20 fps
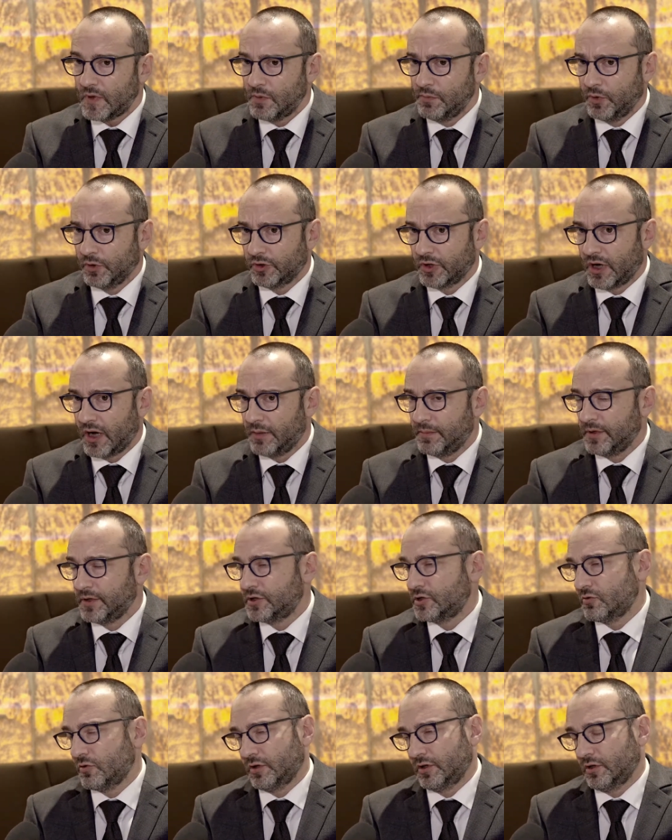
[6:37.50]
po to, aby
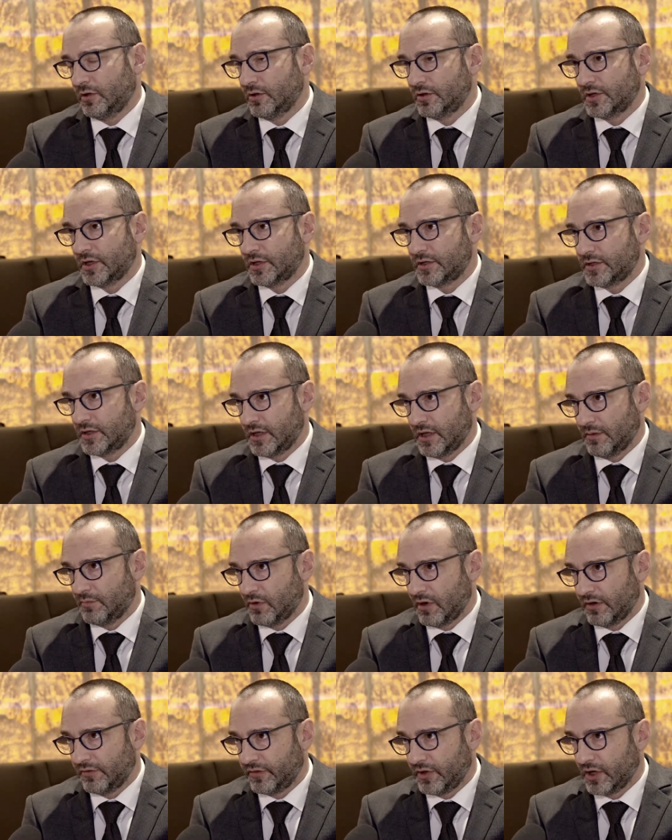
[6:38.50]
ich siła negocjacyjna
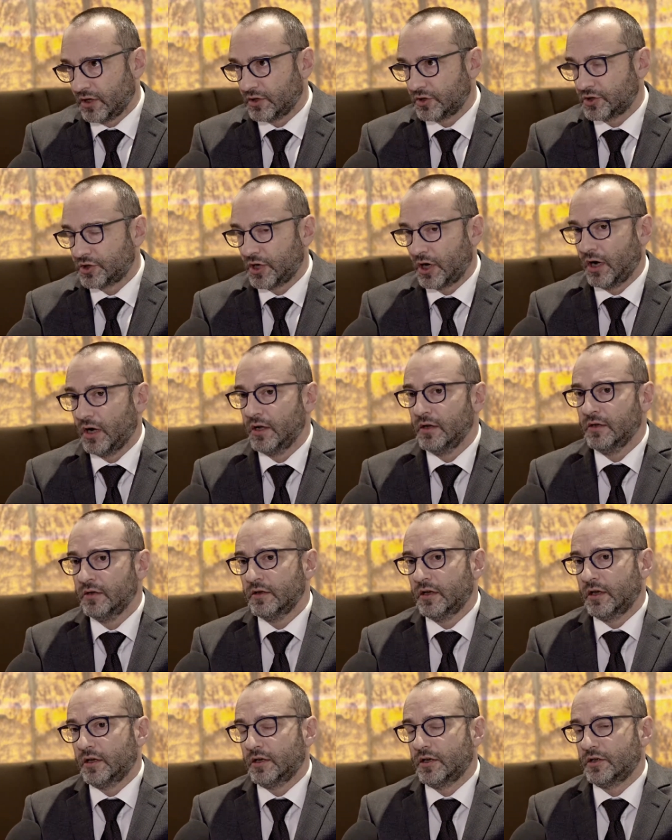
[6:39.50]
była większa.
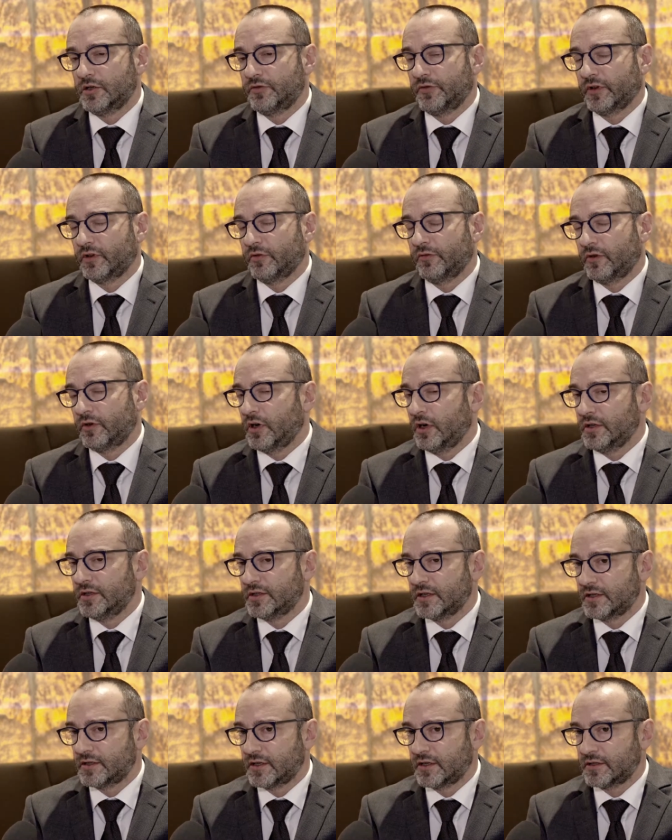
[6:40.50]
E, Światowa
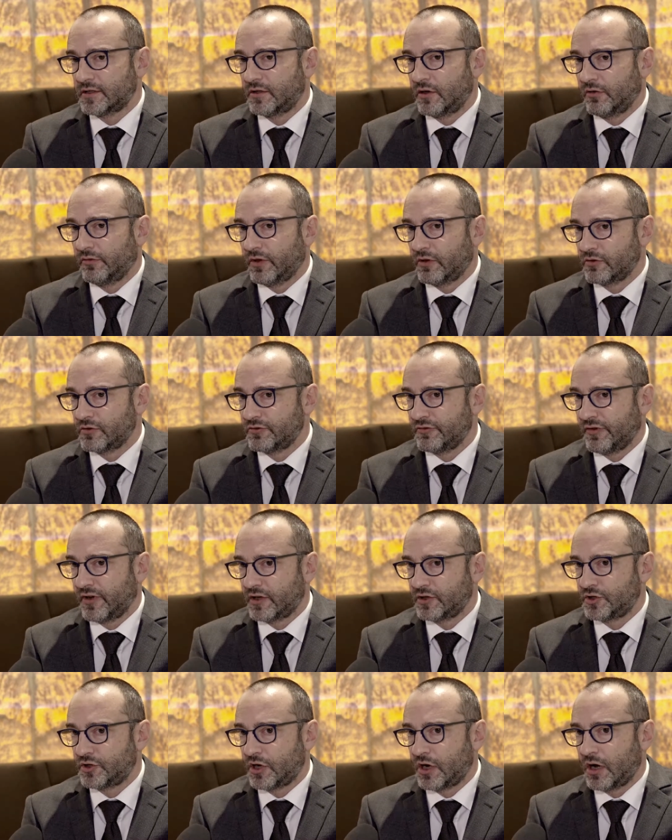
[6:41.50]
Organizacja Zdrowia
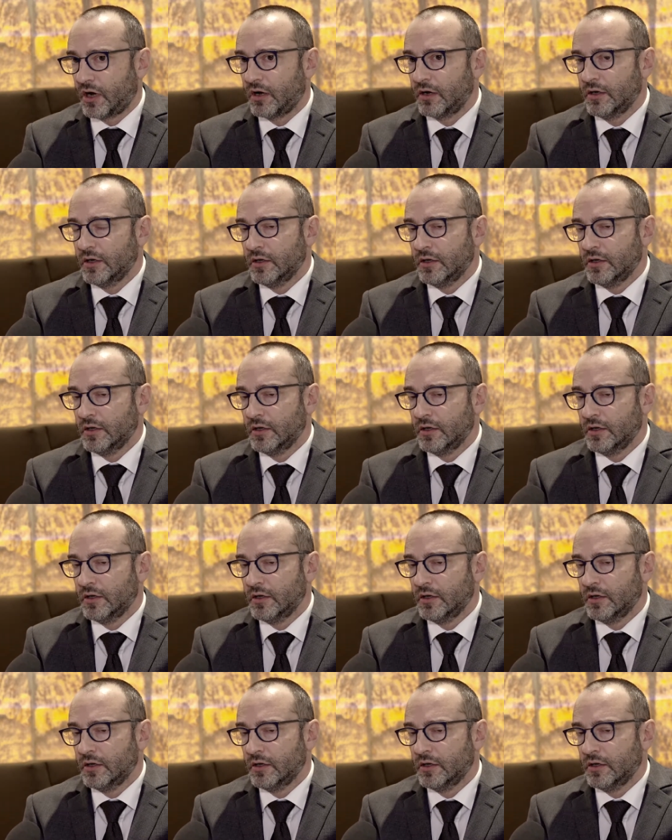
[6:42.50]
rozważa,